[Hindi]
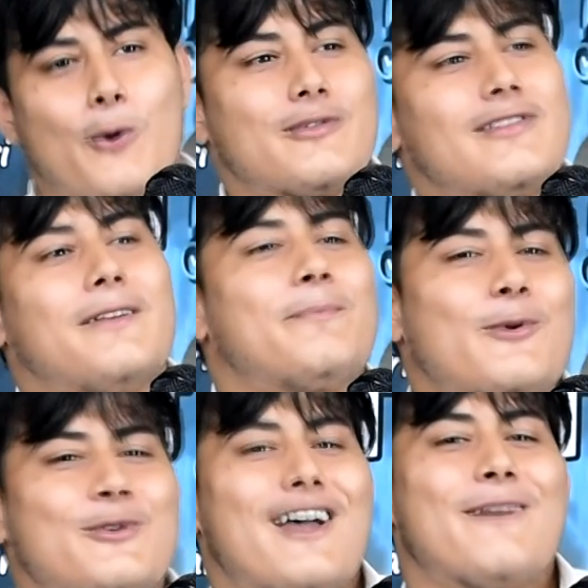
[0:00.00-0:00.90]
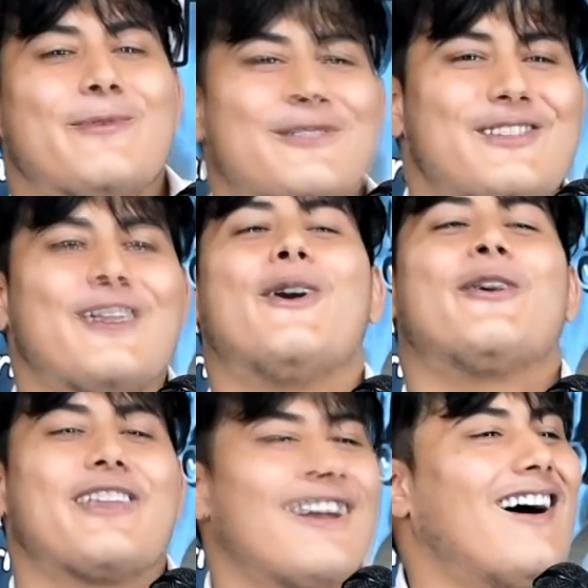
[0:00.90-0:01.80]
उसने पूछा मुझसे
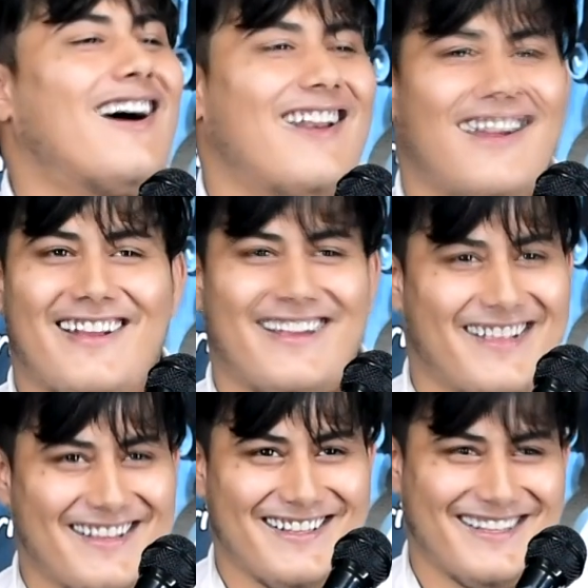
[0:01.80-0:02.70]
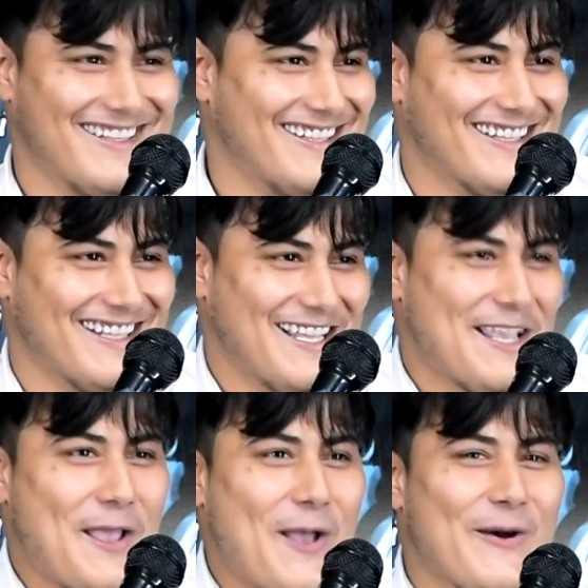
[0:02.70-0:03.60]
और क्या हाल
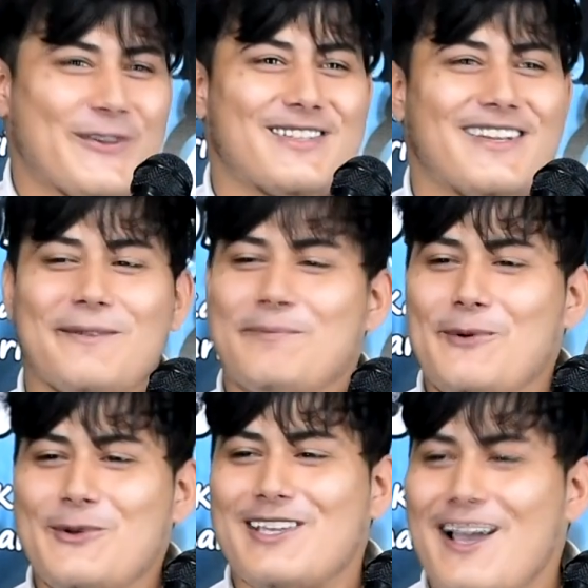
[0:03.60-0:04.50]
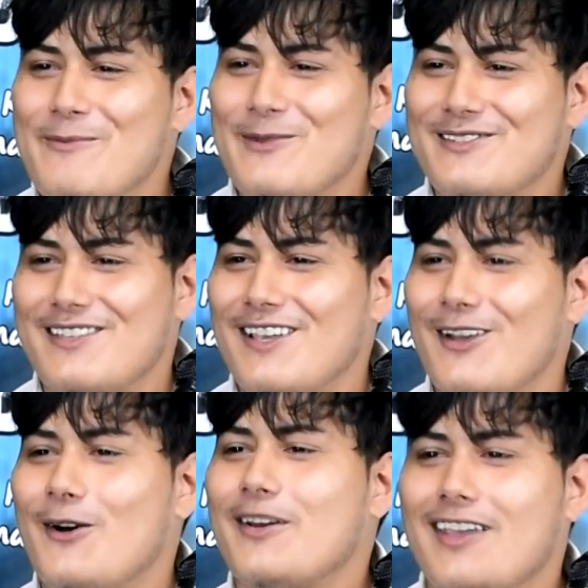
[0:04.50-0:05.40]
है उसने पूछा मुझसे
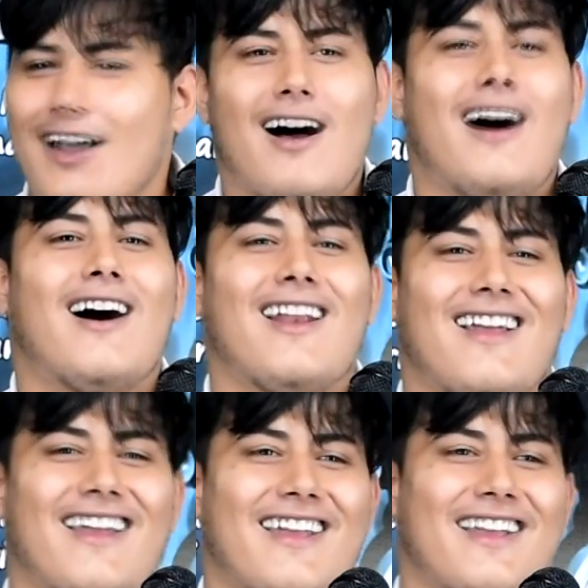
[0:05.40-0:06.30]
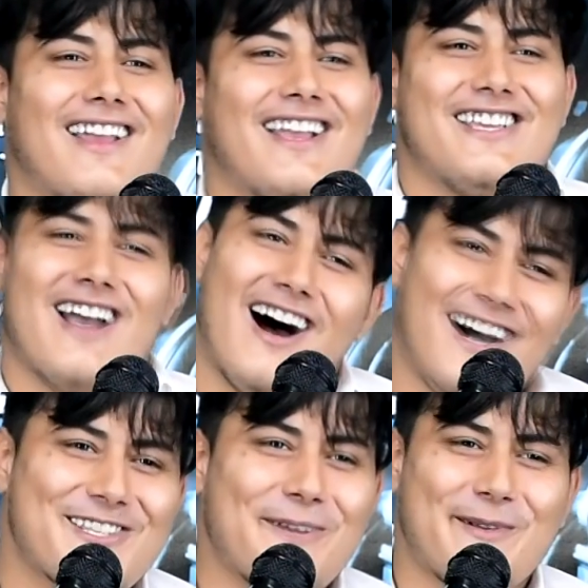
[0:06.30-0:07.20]
और क्या हाल है
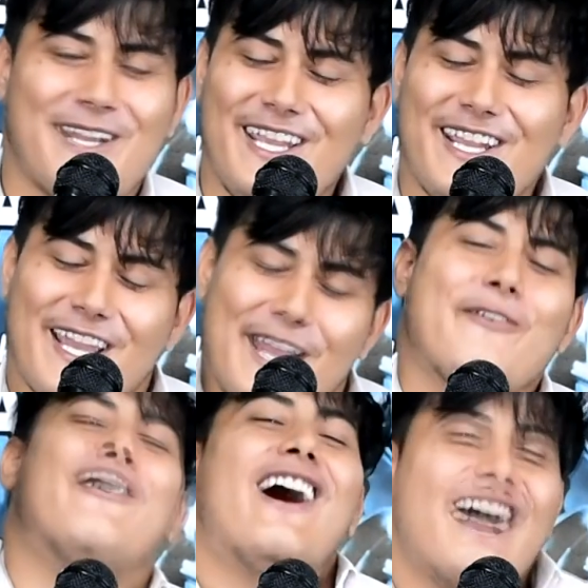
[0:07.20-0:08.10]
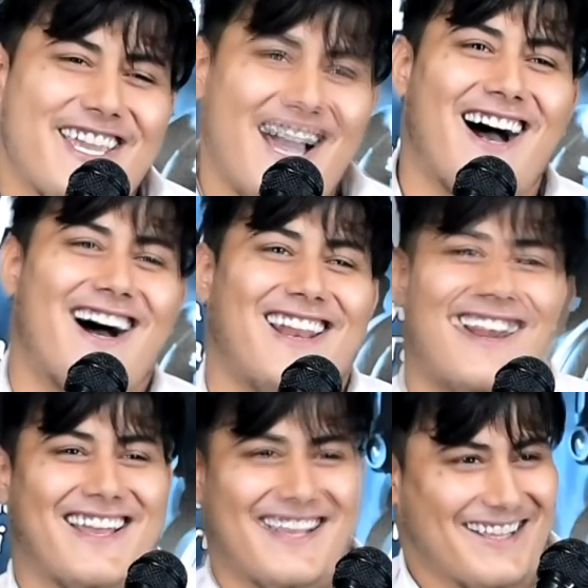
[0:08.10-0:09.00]
यहाँ सब ठीक है वहाँ क्या
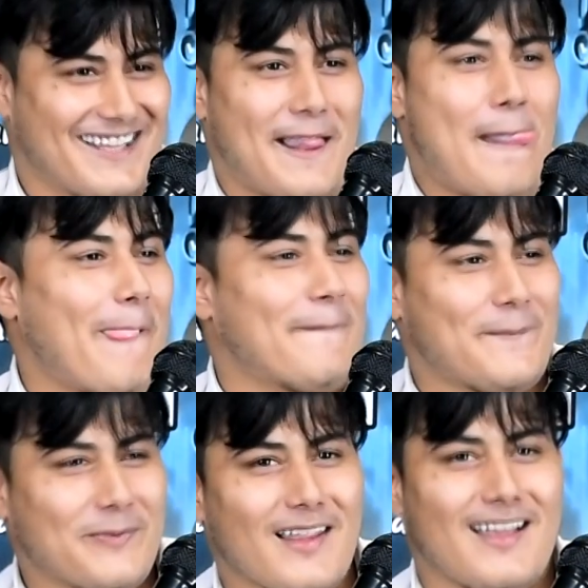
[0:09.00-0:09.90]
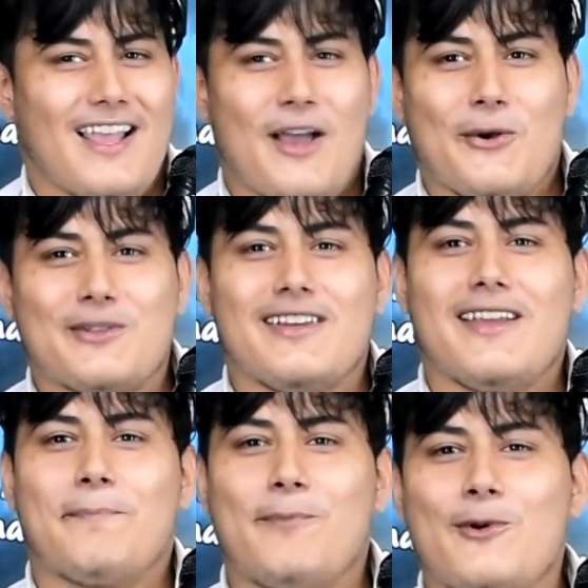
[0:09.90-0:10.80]
हाल है
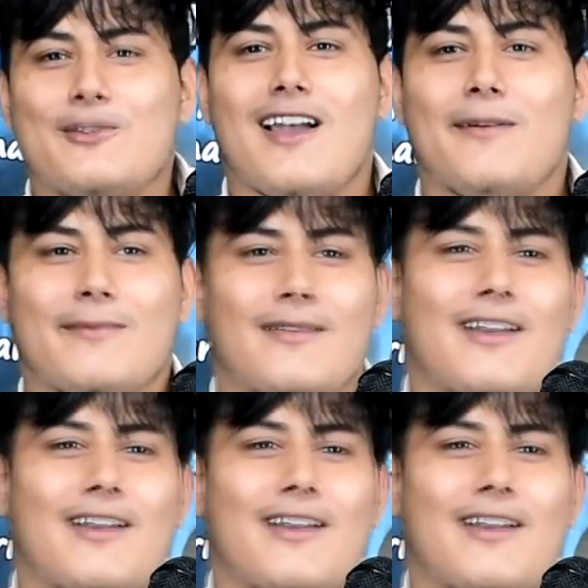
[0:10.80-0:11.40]
उसने पूछा